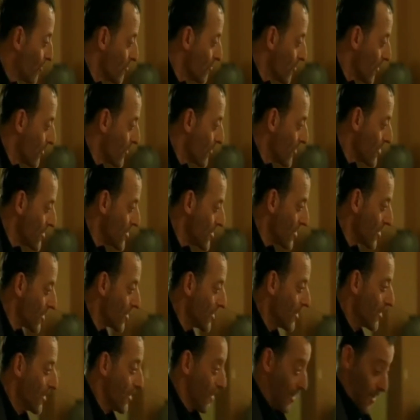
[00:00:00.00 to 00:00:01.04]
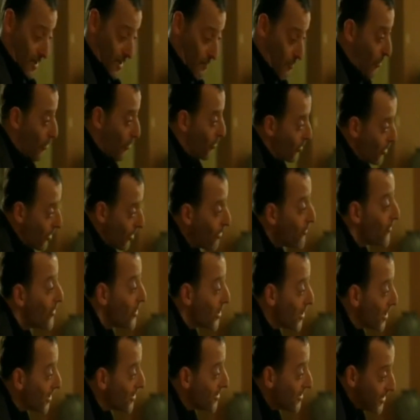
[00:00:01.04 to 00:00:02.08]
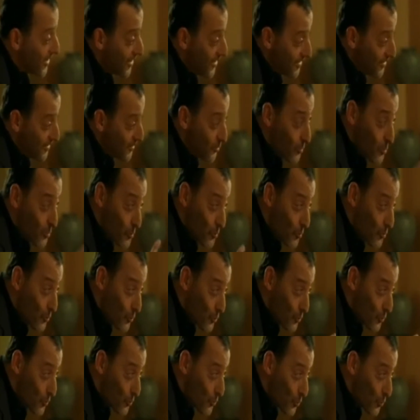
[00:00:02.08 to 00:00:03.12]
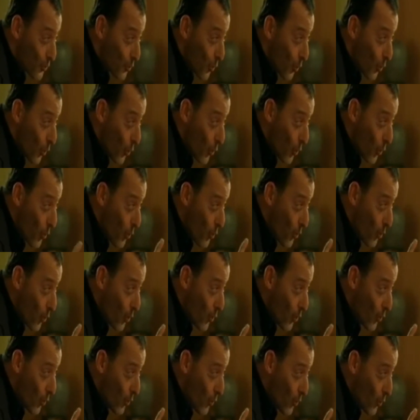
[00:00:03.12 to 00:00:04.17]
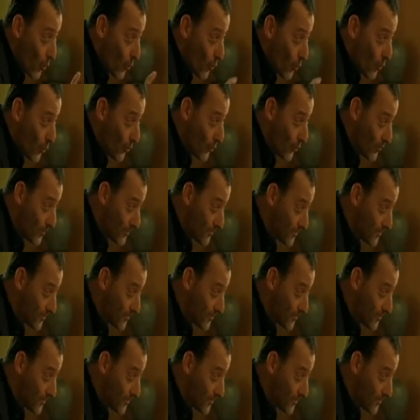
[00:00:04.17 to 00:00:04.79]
le golf pour réfléchir. Et puis au golf, il y a des trous. Ah,